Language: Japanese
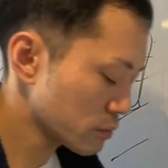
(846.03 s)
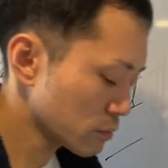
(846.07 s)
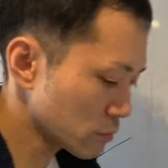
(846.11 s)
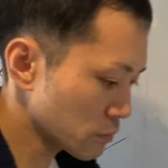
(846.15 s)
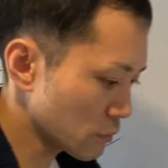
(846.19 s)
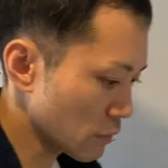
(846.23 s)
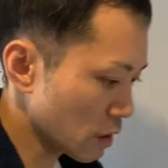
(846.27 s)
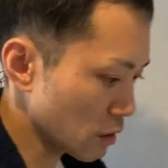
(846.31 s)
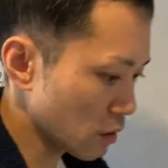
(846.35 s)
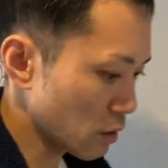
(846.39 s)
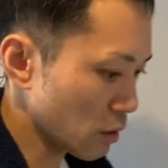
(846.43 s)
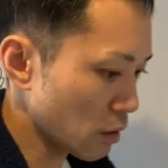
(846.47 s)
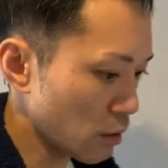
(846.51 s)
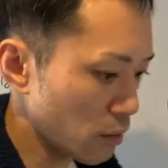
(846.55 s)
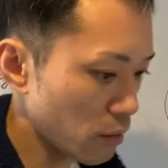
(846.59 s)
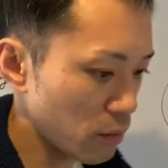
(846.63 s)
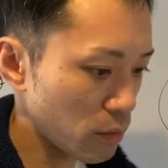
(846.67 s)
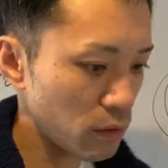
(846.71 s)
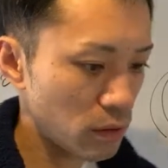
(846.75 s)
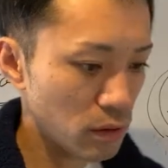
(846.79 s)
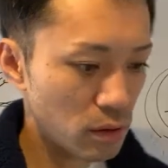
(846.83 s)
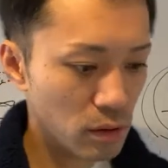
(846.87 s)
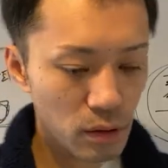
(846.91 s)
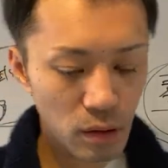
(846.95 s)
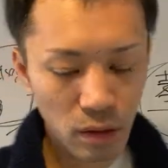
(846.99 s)
なんだ、
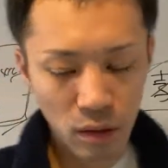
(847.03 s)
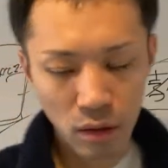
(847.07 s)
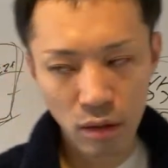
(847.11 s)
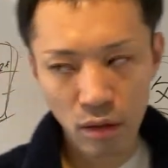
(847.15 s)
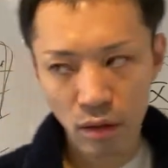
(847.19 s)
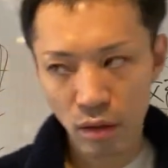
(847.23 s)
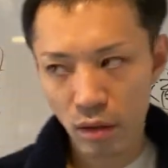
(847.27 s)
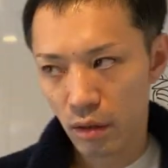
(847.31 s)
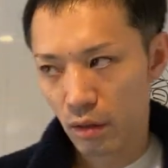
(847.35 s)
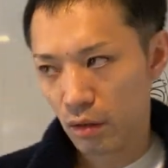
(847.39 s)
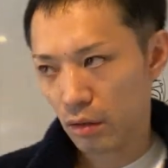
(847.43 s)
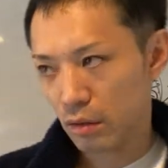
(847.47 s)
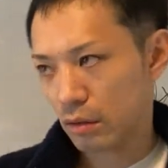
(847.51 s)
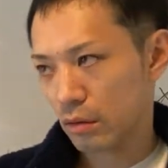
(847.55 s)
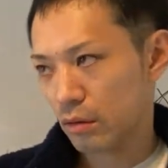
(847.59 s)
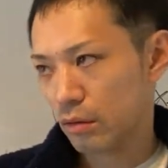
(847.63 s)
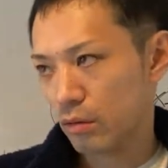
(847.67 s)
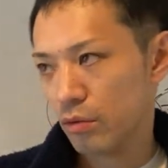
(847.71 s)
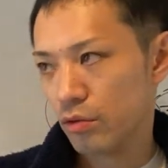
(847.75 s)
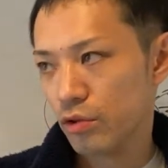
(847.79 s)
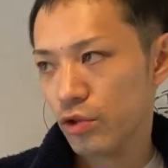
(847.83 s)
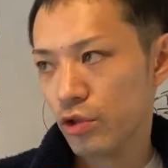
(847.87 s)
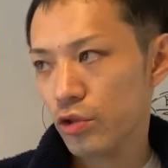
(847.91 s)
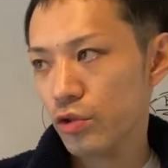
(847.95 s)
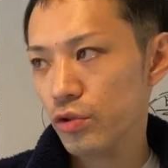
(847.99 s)
えー、
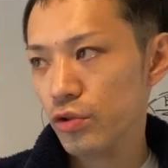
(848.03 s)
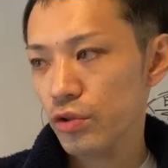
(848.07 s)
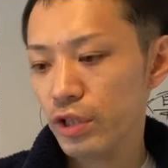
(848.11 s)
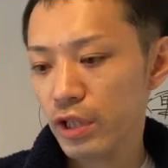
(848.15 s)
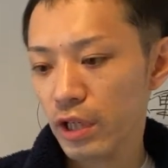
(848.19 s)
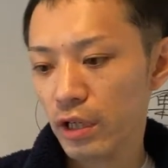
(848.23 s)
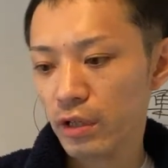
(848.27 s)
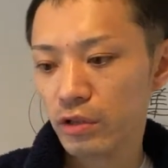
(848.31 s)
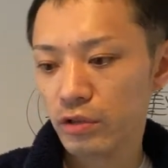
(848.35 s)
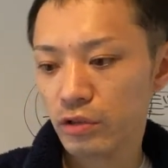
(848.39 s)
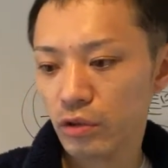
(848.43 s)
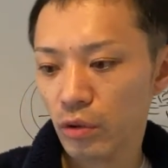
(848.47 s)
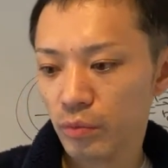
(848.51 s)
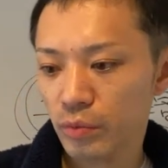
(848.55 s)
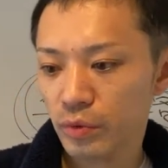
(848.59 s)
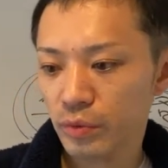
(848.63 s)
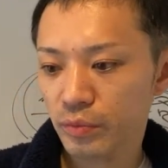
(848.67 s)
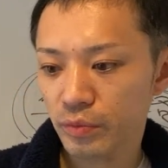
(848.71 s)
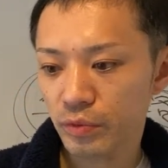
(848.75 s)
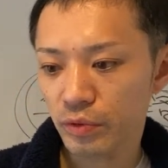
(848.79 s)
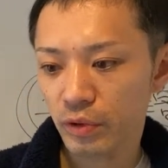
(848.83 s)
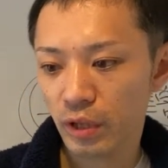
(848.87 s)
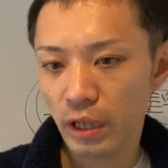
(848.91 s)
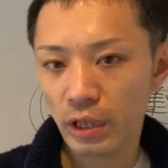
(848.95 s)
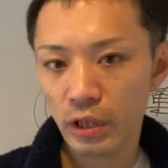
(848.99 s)
と集客の部
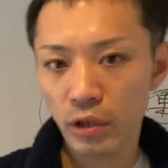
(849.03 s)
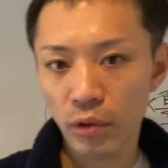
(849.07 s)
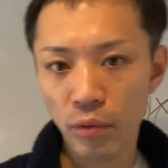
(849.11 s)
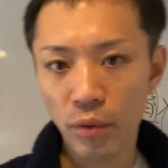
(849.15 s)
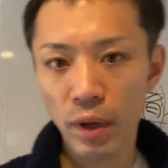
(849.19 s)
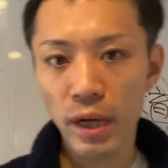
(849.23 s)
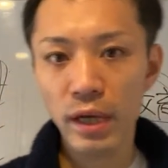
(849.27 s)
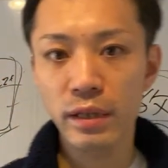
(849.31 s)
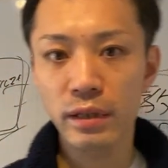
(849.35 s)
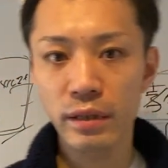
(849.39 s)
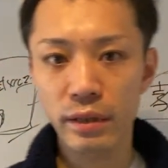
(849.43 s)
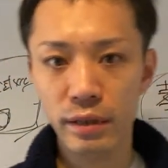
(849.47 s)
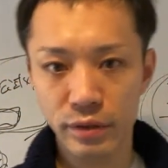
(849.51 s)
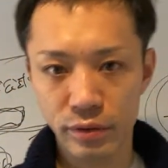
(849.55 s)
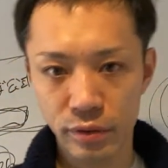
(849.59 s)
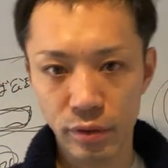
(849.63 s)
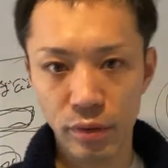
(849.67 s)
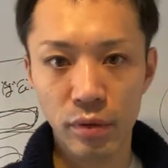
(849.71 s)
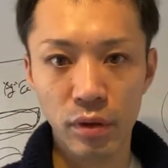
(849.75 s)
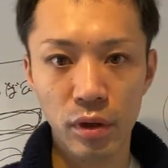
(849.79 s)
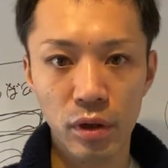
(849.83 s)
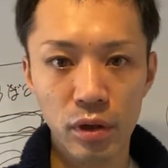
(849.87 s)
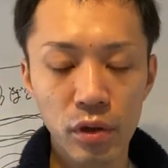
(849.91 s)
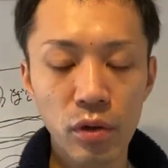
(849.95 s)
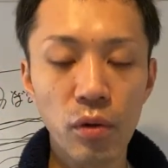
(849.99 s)
分が弱いんですよ
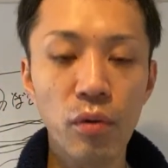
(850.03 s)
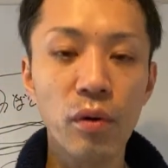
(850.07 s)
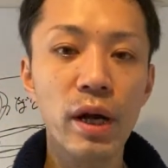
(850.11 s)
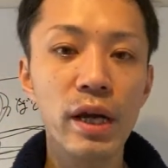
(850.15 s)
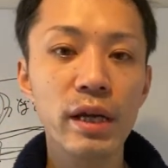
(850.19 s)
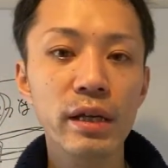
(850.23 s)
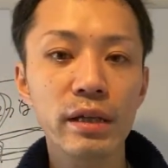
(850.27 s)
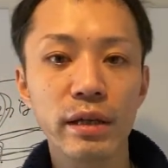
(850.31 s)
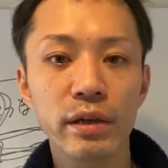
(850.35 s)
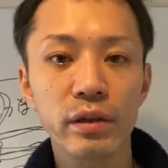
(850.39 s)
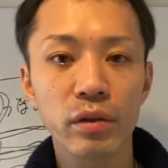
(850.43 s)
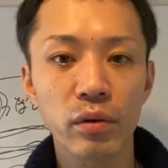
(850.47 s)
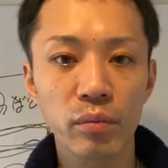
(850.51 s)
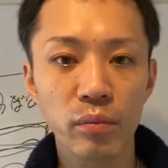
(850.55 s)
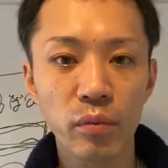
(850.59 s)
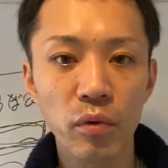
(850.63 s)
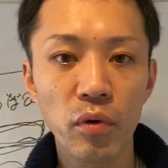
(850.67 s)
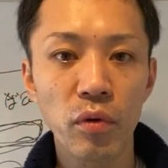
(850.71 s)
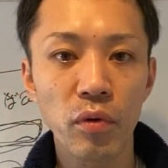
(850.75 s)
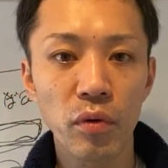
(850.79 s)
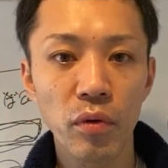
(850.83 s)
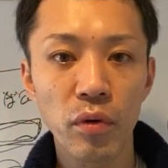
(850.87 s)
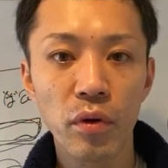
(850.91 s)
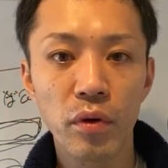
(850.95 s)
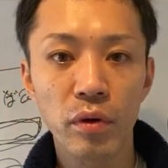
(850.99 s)
弱いけど
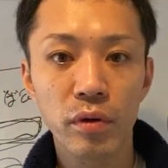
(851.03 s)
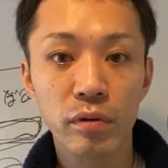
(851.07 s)
も